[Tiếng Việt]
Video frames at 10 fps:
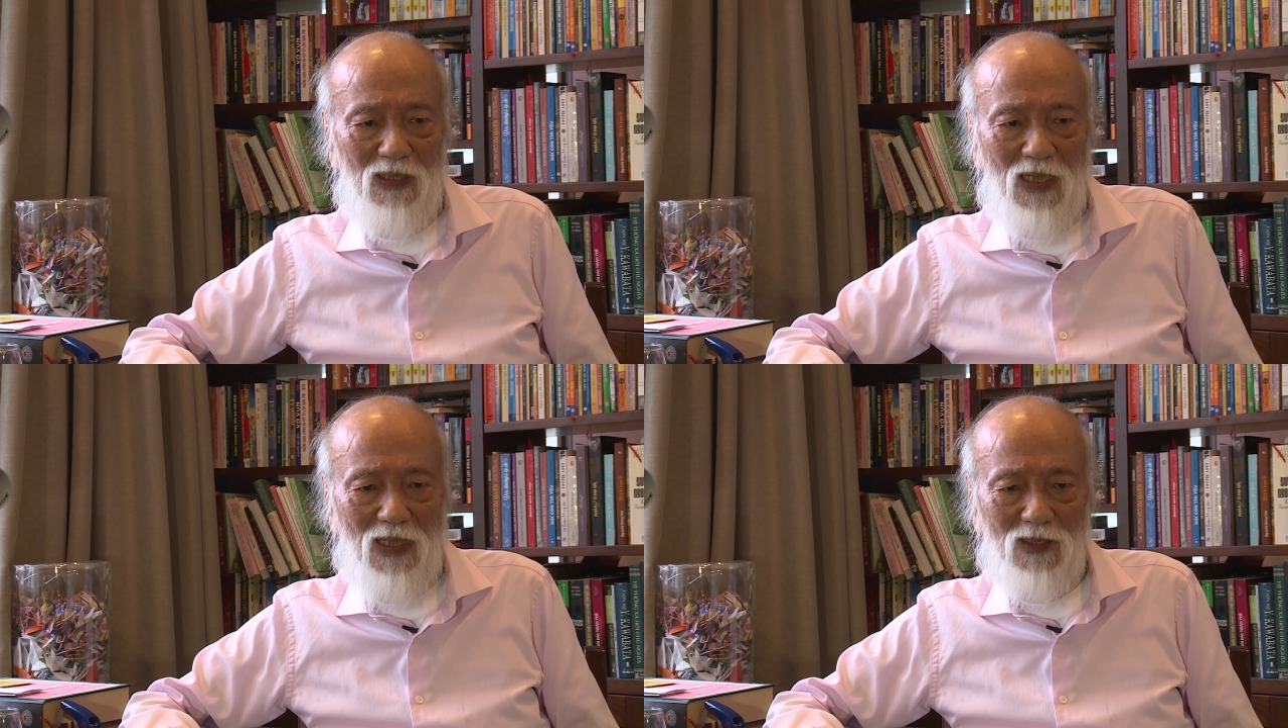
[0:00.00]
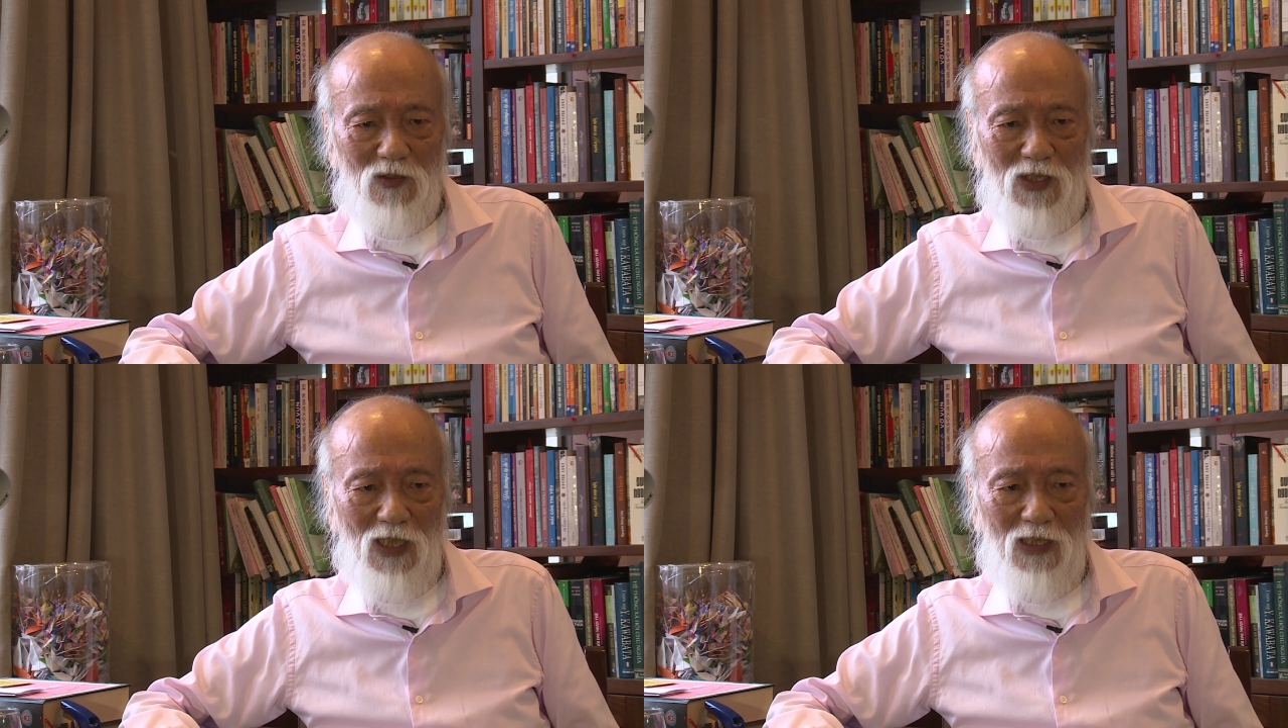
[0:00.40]
ai có
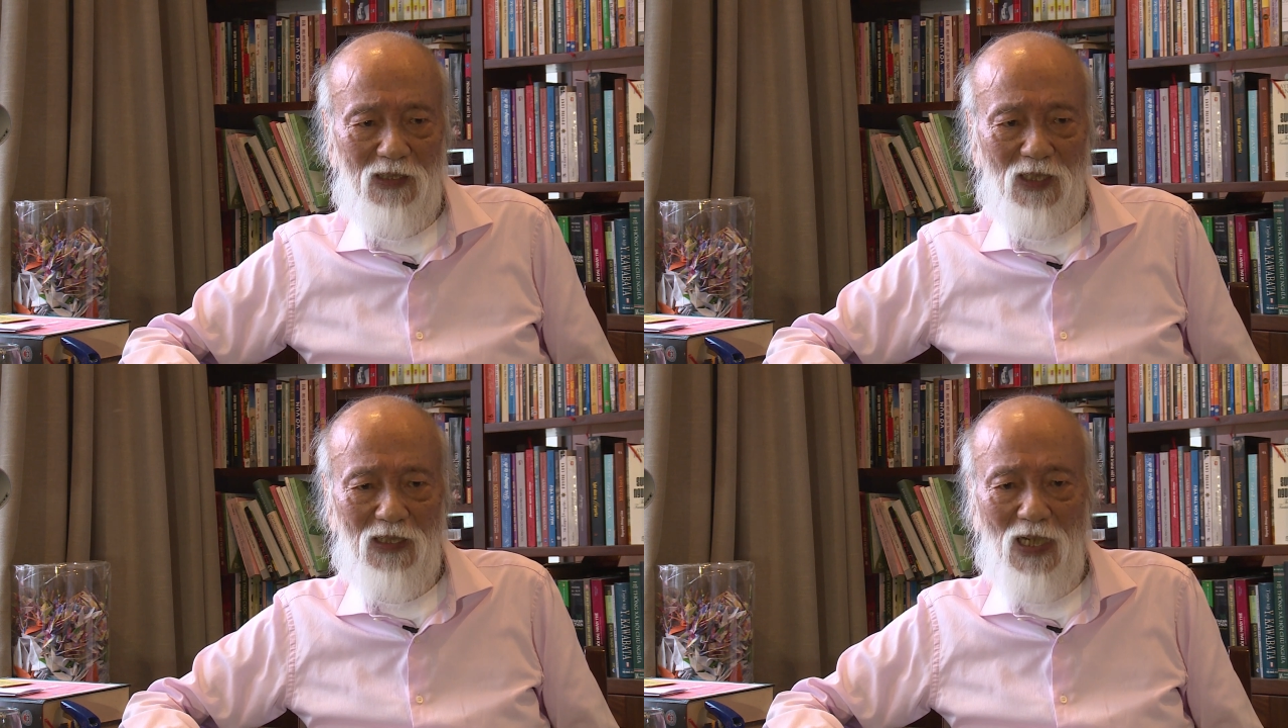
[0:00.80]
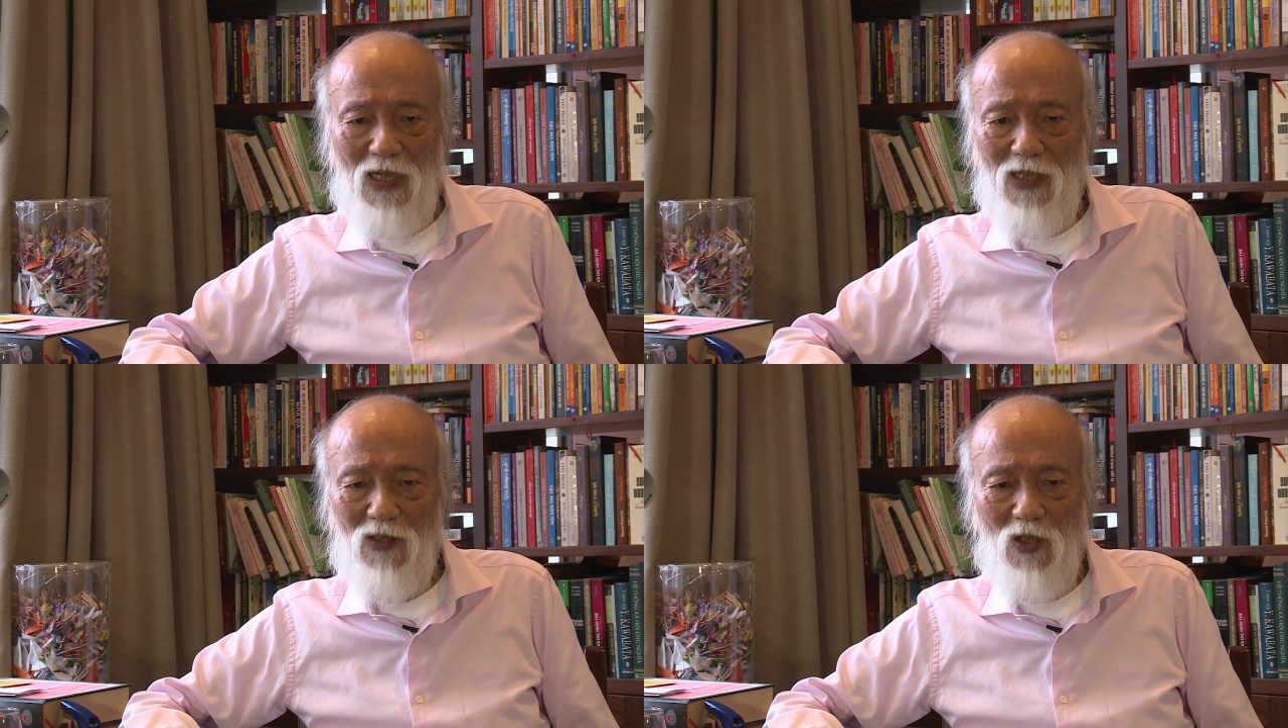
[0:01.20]
thể giơ tay
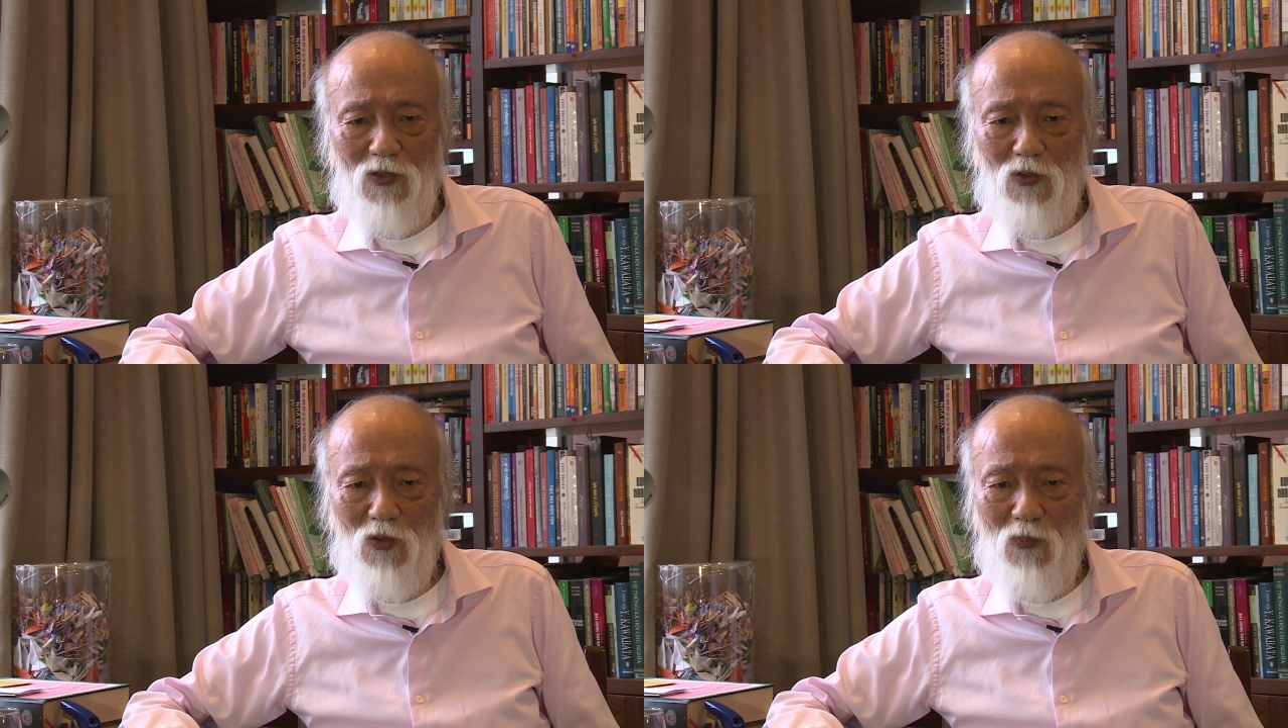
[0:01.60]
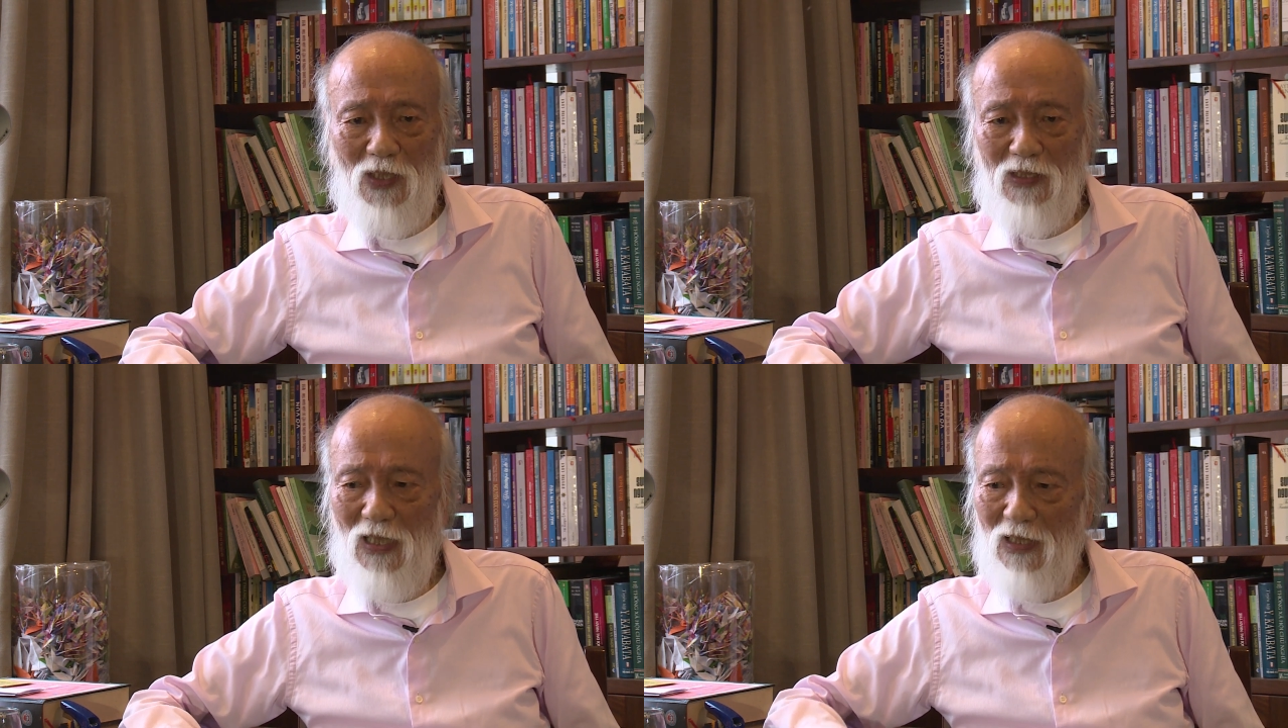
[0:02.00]
lên nói cho tôi biết
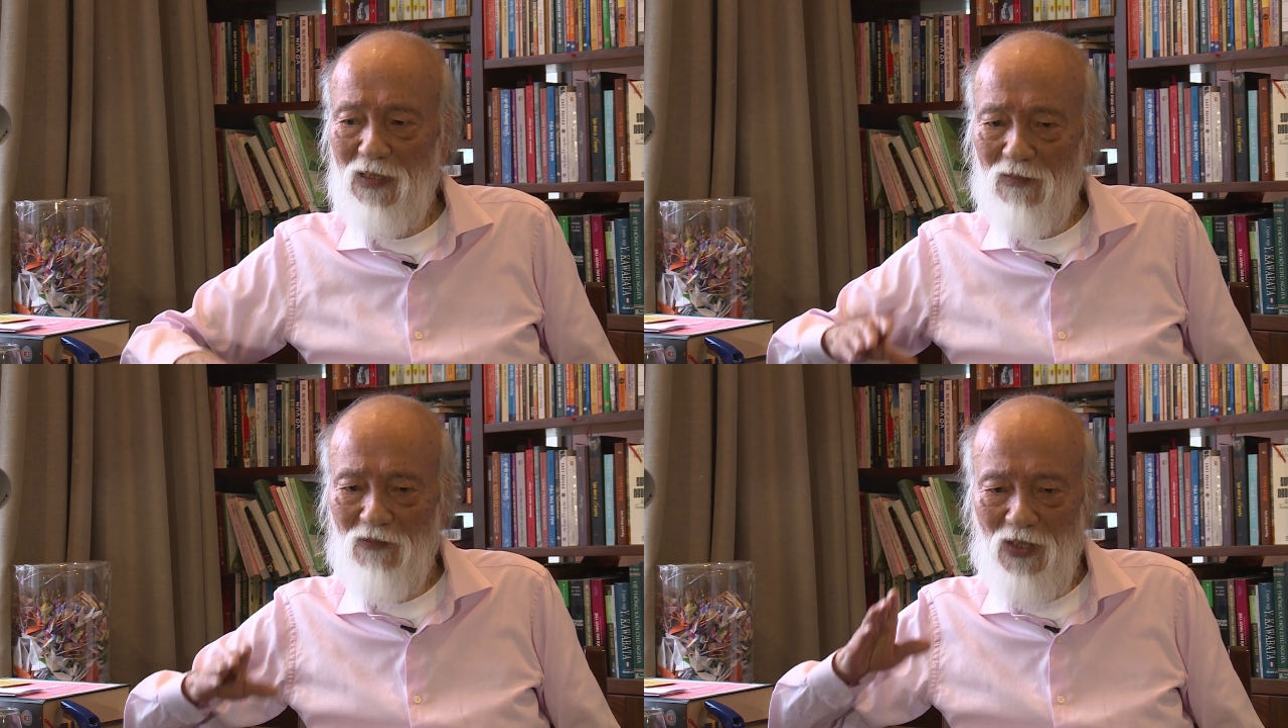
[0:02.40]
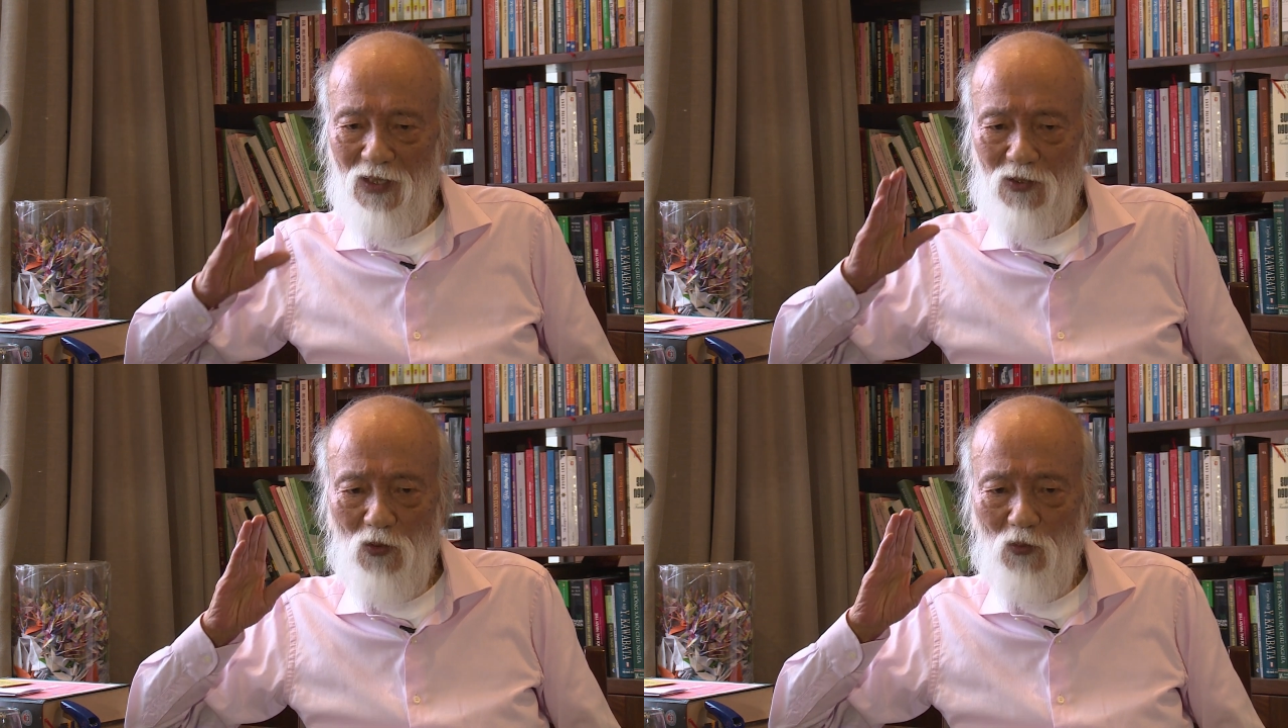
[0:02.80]
các vị
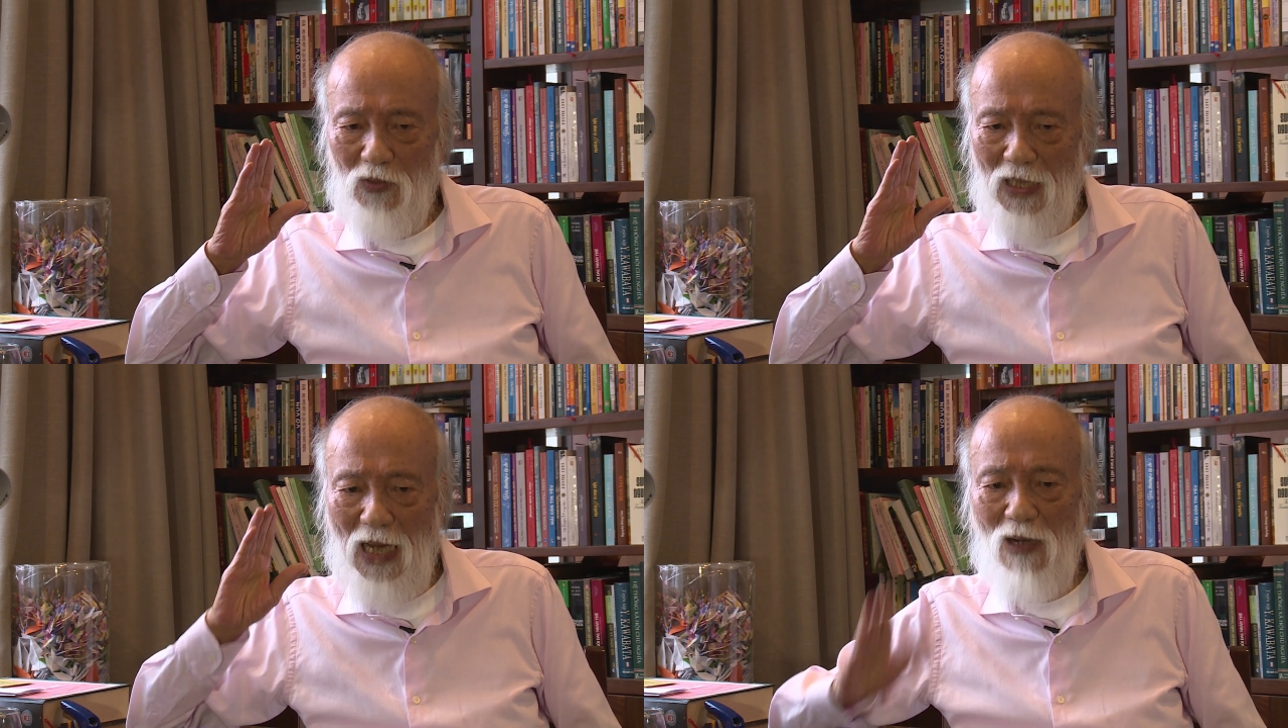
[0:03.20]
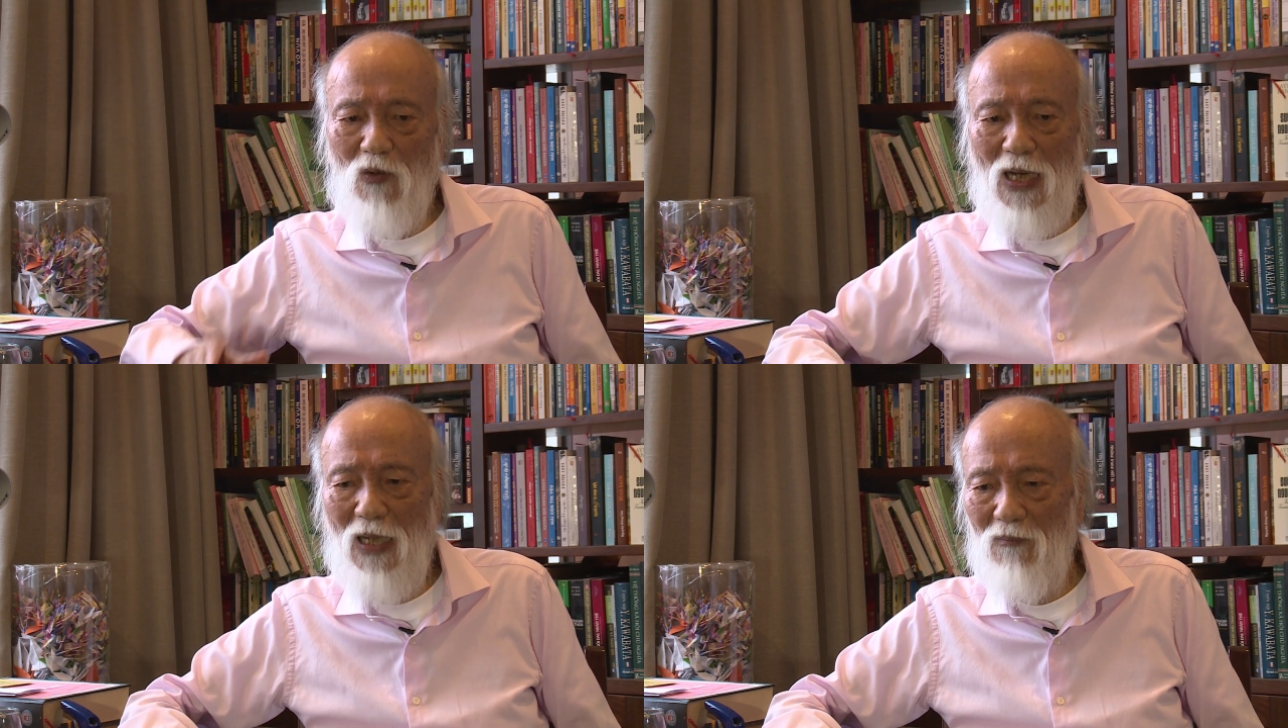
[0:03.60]
dùng đạo
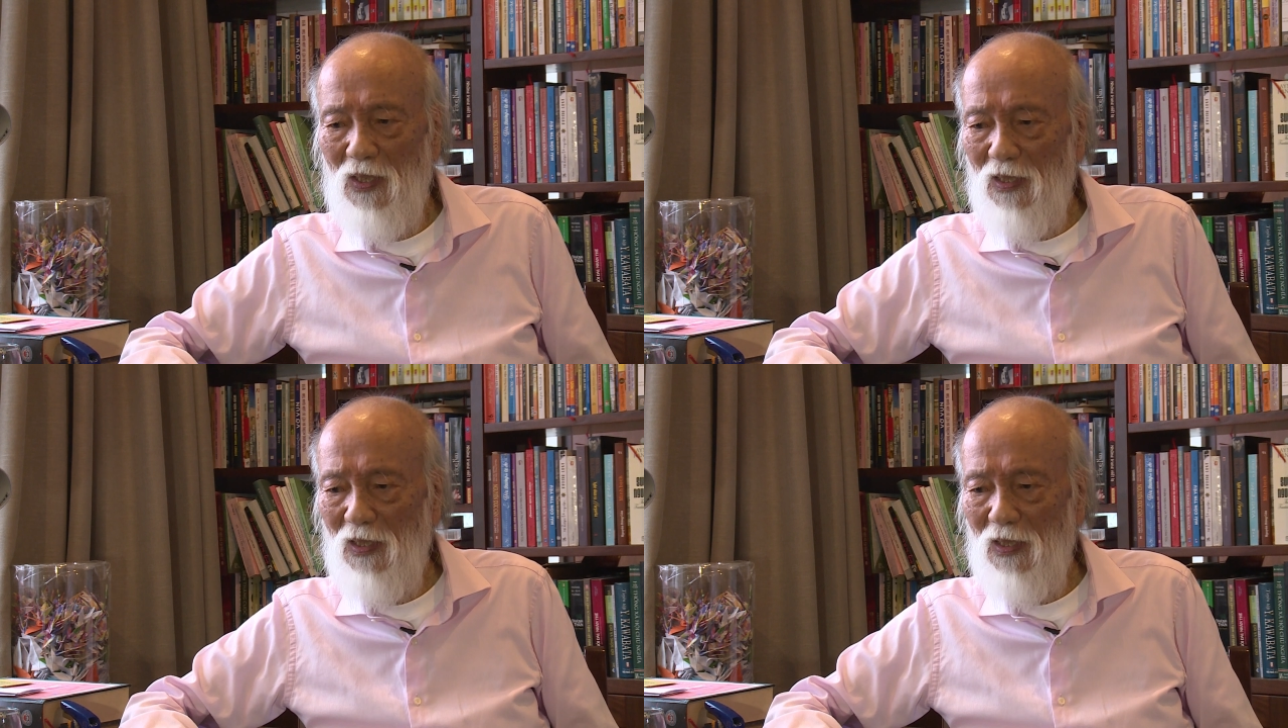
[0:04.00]
hàm